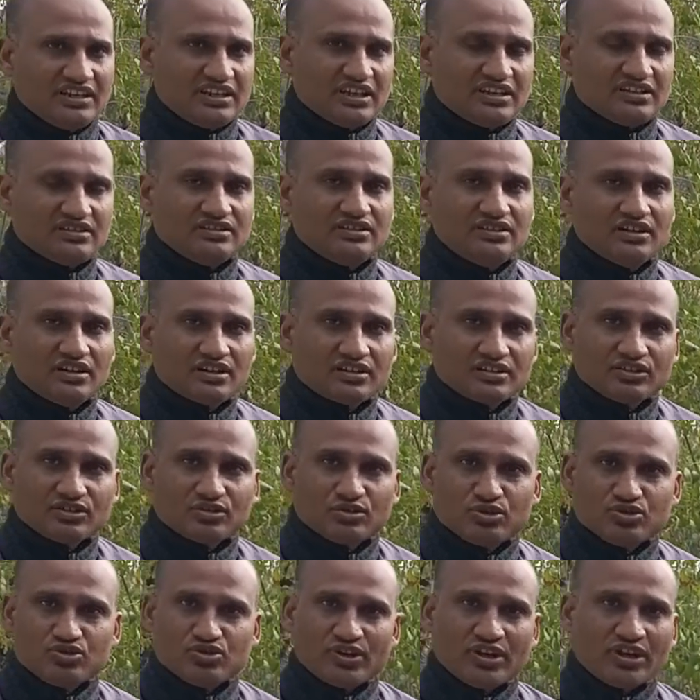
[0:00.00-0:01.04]
इनके दर्द
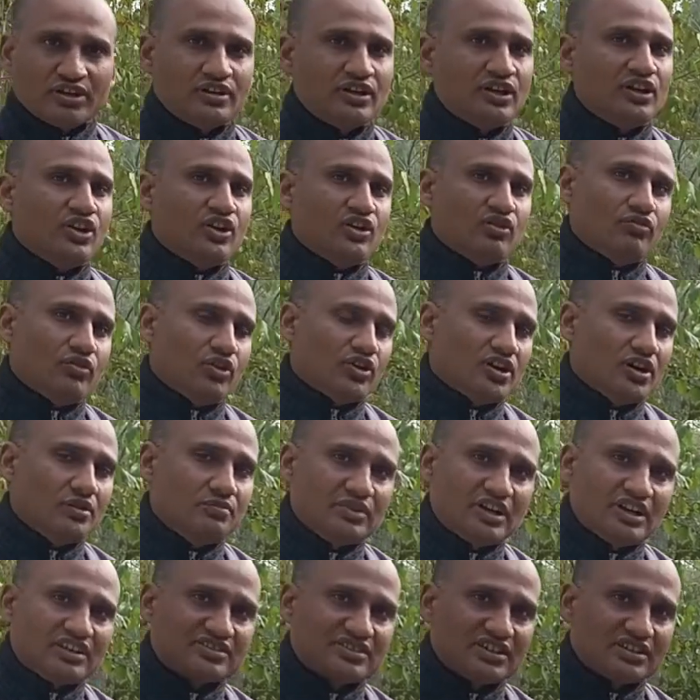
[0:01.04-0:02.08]
को जो है वो कम
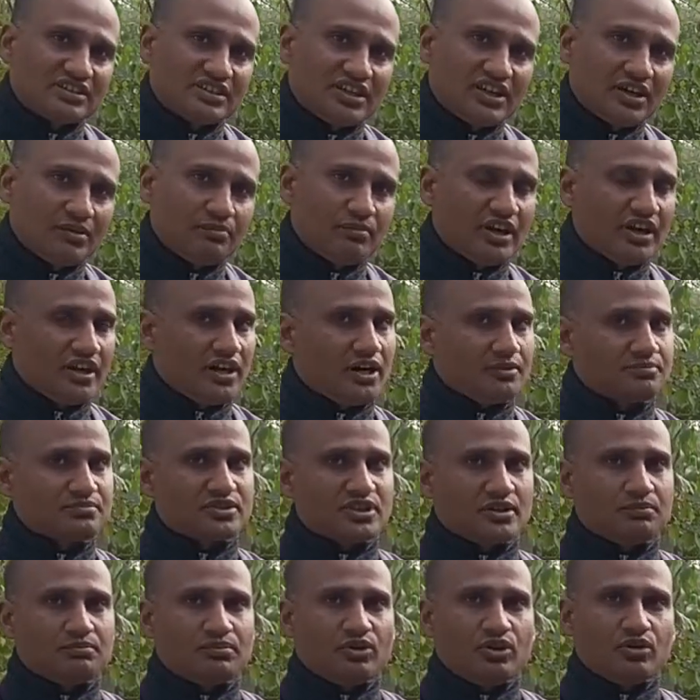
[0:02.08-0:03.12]
कर सकते हैं मैं आप
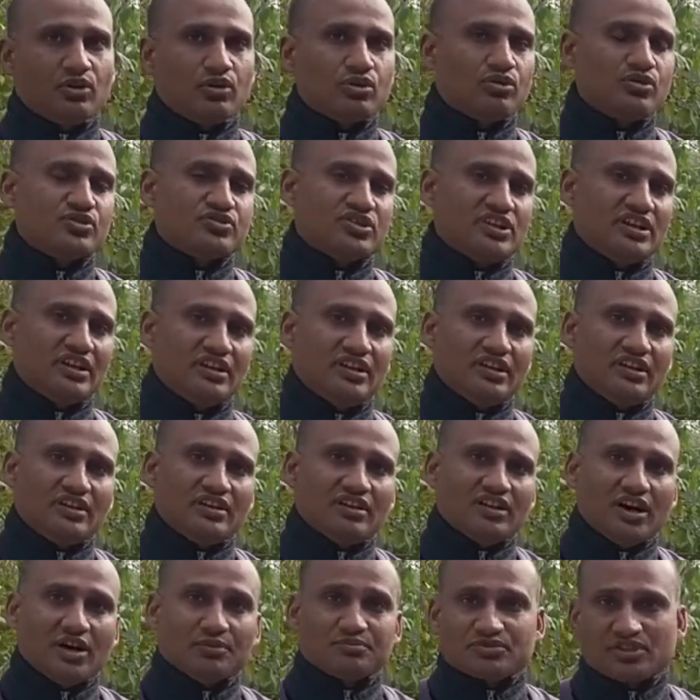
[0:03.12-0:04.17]
सब लोगों से
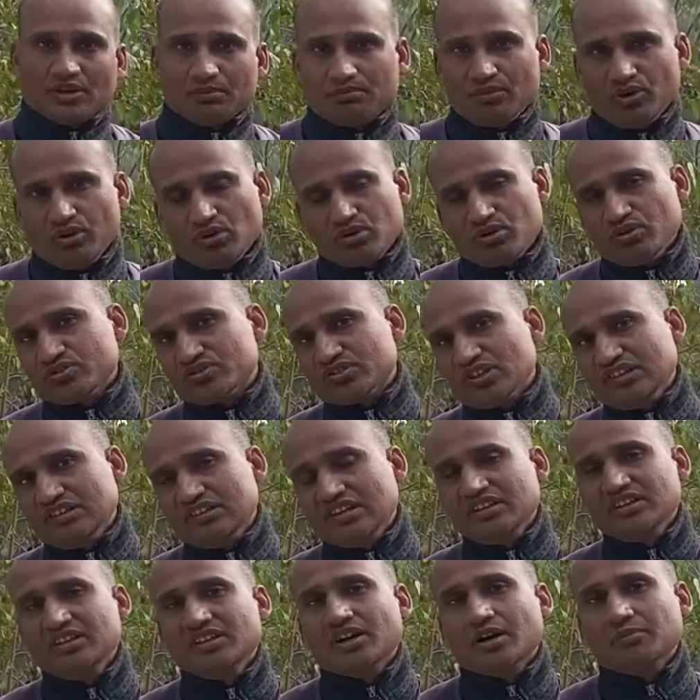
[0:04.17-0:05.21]
आप सब लोगों से
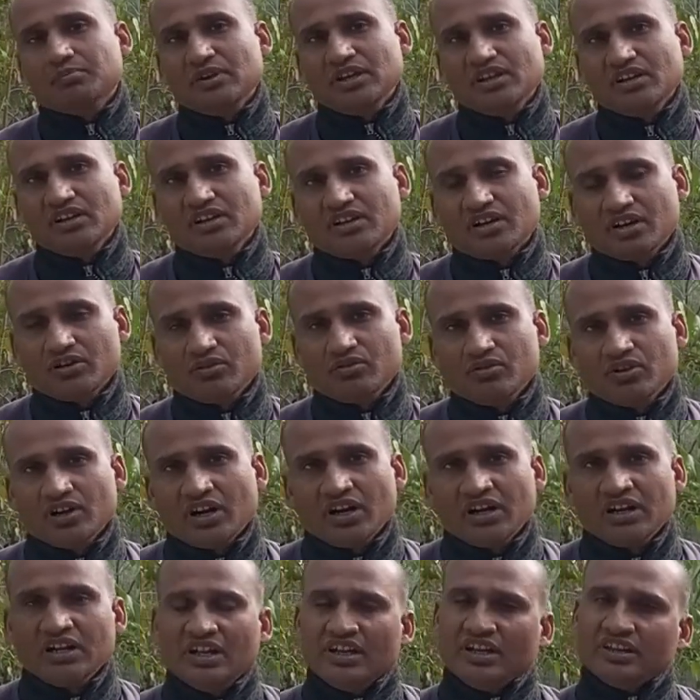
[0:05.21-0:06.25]
यही अपील
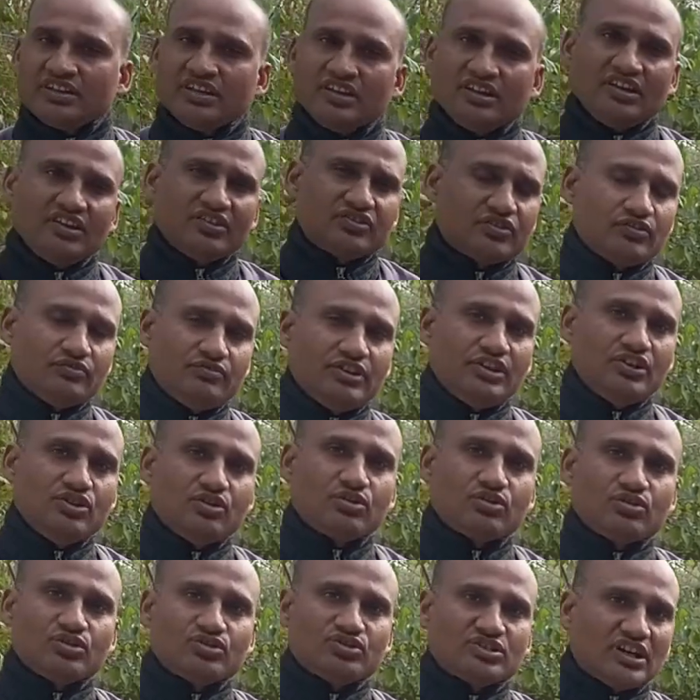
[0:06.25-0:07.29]
करूंगा कि इस
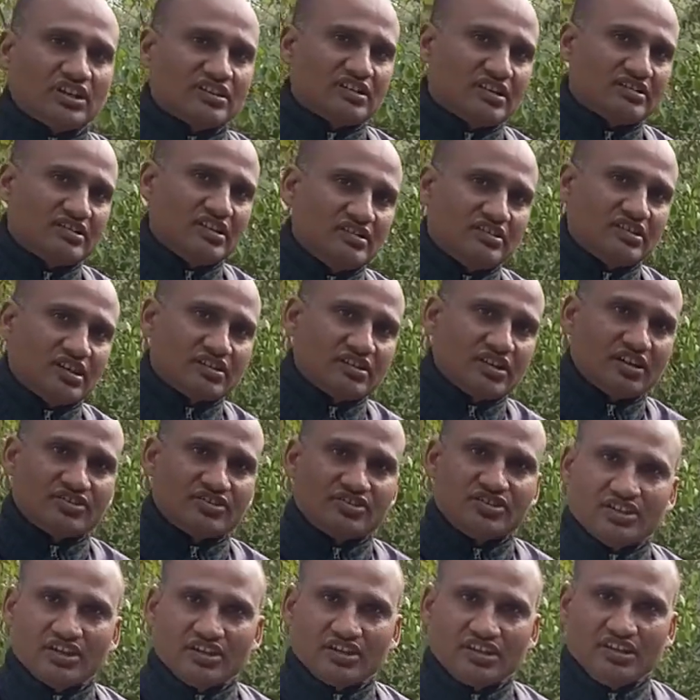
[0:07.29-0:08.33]
वीडियो को ज़्यादा से ज़्यादा
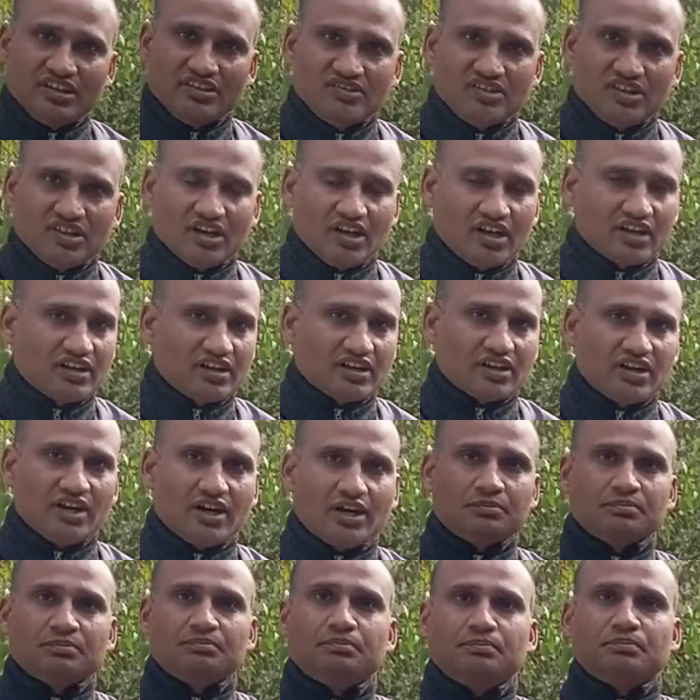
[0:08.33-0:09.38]
शेयर कीजिए अगर
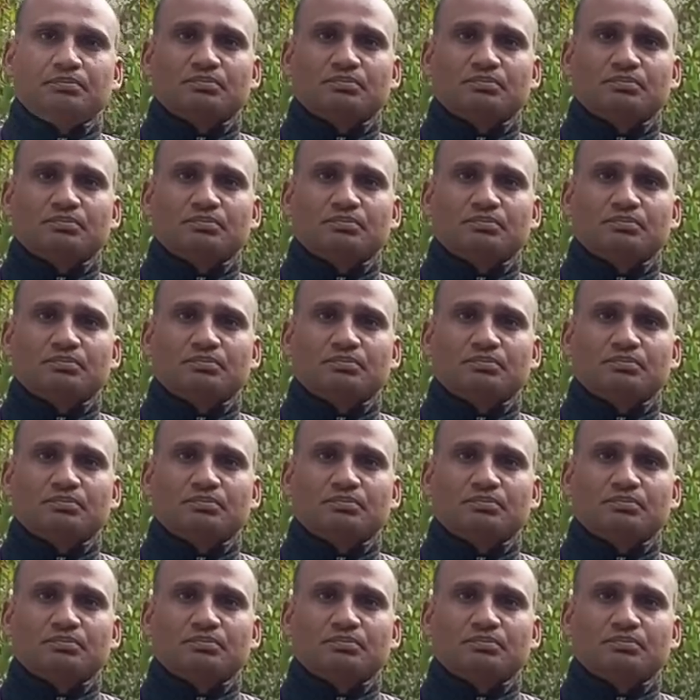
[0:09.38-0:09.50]
आप